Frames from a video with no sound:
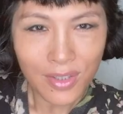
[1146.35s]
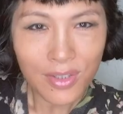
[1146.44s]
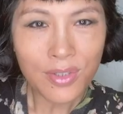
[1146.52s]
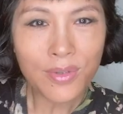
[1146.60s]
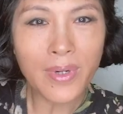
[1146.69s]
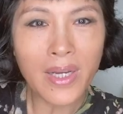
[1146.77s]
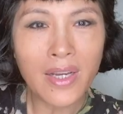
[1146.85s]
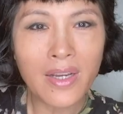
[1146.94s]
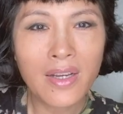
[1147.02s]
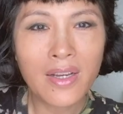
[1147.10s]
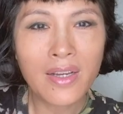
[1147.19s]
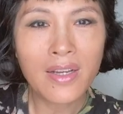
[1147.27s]
西对，
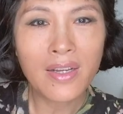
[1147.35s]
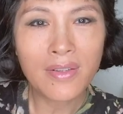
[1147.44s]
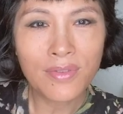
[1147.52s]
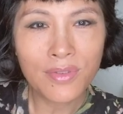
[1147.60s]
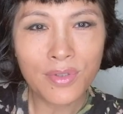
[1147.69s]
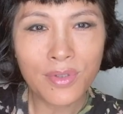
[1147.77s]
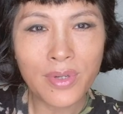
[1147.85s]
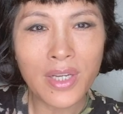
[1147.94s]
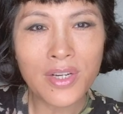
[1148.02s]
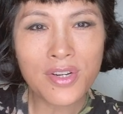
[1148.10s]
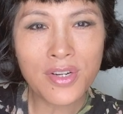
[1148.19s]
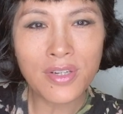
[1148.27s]
对，
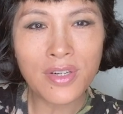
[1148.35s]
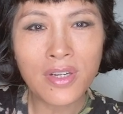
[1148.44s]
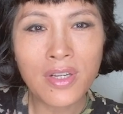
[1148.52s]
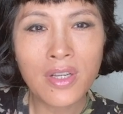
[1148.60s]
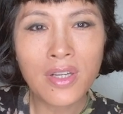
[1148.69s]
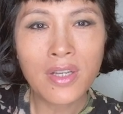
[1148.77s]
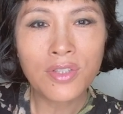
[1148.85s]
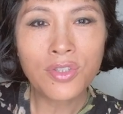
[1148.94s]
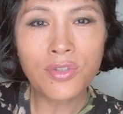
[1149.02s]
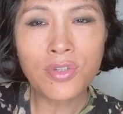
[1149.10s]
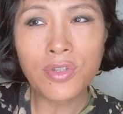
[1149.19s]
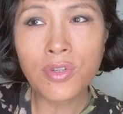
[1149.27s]
是，
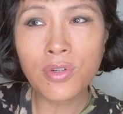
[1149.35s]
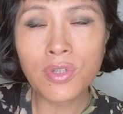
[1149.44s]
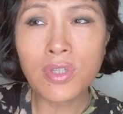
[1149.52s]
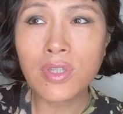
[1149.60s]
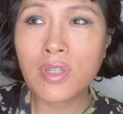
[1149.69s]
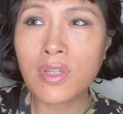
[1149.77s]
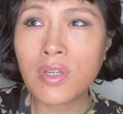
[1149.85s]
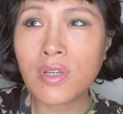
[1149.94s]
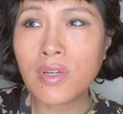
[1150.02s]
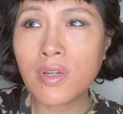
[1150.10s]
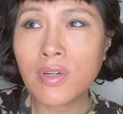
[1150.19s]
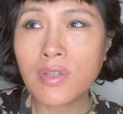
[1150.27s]
就是有
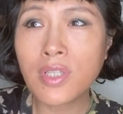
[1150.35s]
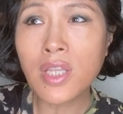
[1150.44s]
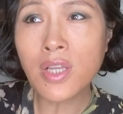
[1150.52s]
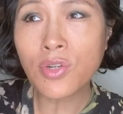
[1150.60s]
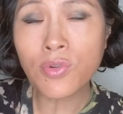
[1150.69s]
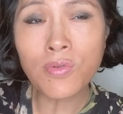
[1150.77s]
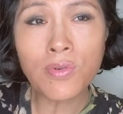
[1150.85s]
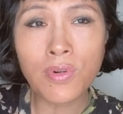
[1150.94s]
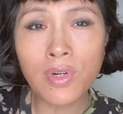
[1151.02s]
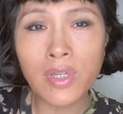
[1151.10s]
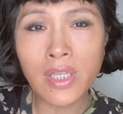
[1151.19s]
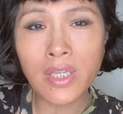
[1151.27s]
呃，现在中
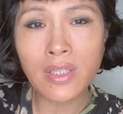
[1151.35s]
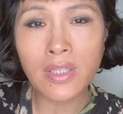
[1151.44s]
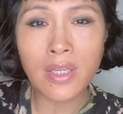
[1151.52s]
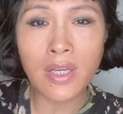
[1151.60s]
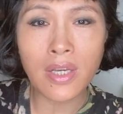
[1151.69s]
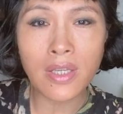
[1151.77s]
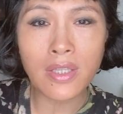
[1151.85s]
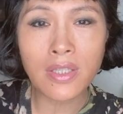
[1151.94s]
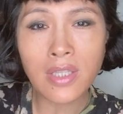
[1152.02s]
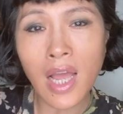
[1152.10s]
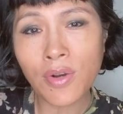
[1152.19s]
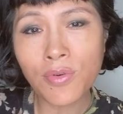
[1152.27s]
国也也也
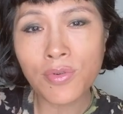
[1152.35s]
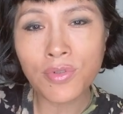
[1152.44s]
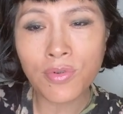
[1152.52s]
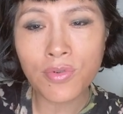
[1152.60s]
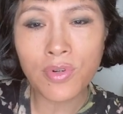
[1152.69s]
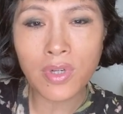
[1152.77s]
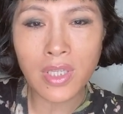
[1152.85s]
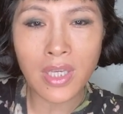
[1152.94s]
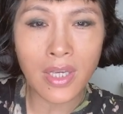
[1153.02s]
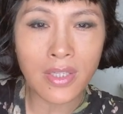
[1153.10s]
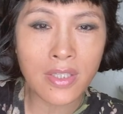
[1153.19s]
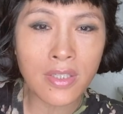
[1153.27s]
大陆就是说
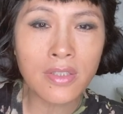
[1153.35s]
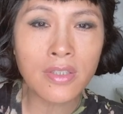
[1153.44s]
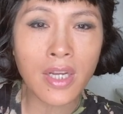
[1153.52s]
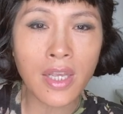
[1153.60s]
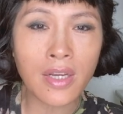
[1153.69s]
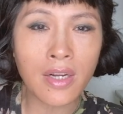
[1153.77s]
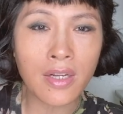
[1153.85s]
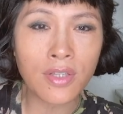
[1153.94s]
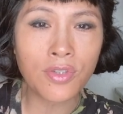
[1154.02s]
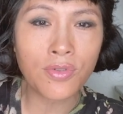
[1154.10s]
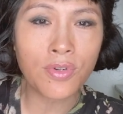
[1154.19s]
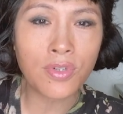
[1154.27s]
也兴这个了，
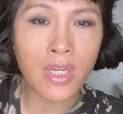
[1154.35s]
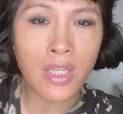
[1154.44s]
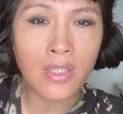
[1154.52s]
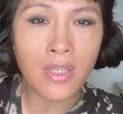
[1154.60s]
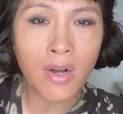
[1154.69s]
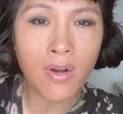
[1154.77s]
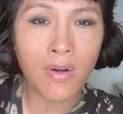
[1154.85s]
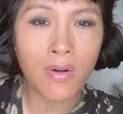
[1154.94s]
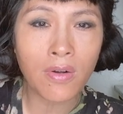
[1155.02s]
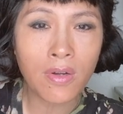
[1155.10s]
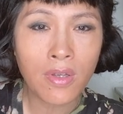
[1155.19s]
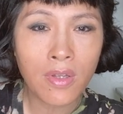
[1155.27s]
就是人
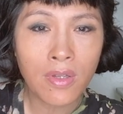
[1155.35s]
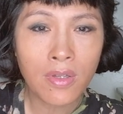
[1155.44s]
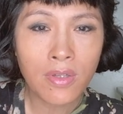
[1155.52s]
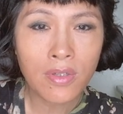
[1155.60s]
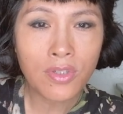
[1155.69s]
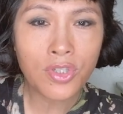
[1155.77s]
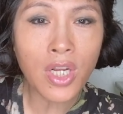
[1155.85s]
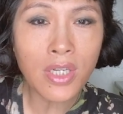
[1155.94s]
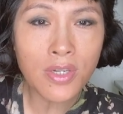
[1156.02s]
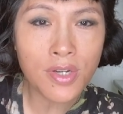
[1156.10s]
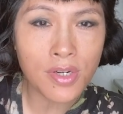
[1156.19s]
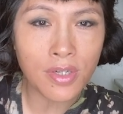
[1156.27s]
要
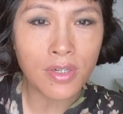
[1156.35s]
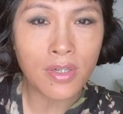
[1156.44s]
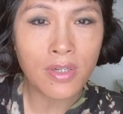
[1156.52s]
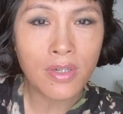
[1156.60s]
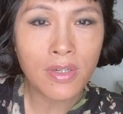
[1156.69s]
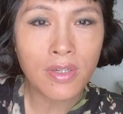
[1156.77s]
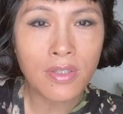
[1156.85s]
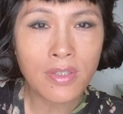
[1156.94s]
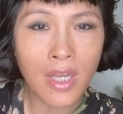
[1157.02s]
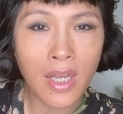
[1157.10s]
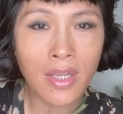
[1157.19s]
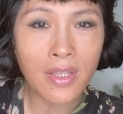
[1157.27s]
真实。
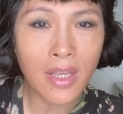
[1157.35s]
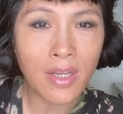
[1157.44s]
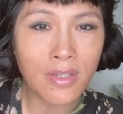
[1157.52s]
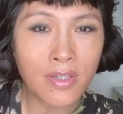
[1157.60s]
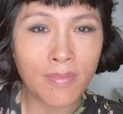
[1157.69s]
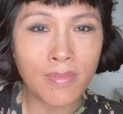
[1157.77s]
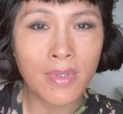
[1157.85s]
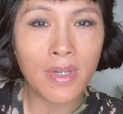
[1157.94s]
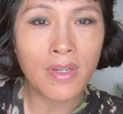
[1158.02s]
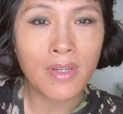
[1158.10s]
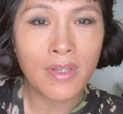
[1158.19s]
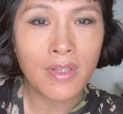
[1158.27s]
才那个什么呢？
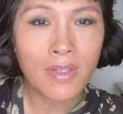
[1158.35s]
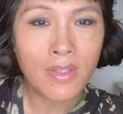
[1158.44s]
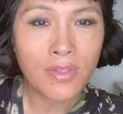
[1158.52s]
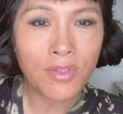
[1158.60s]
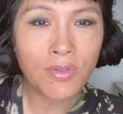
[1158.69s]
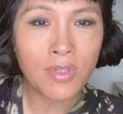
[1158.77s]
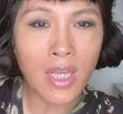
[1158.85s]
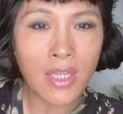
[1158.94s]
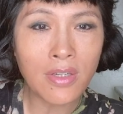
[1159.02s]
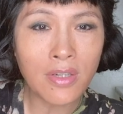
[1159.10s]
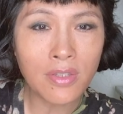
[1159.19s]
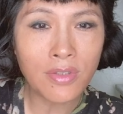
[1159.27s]
嗯，就是才
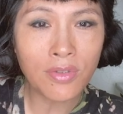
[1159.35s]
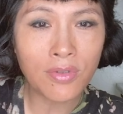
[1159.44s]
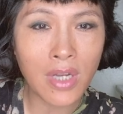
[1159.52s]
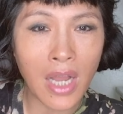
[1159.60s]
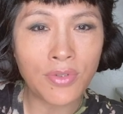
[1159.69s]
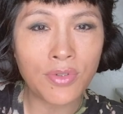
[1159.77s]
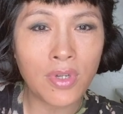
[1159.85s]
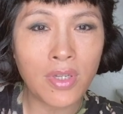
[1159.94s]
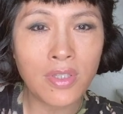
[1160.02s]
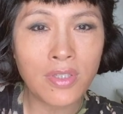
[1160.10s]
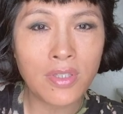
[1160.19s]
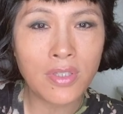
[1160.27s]
能就感觉，你、
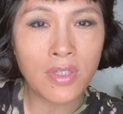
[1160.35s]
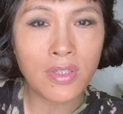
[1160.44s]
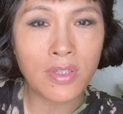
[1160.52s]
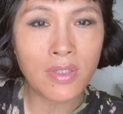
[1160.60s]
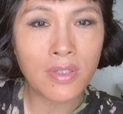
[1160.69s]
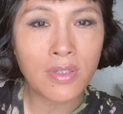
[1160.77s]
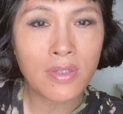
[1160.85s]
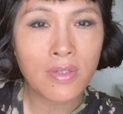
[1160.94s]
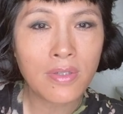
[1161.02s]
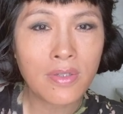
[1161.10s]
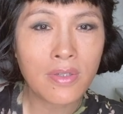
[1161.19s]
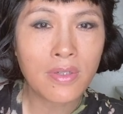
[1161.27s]
就
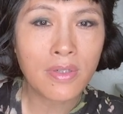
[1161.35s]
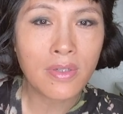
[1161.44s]
是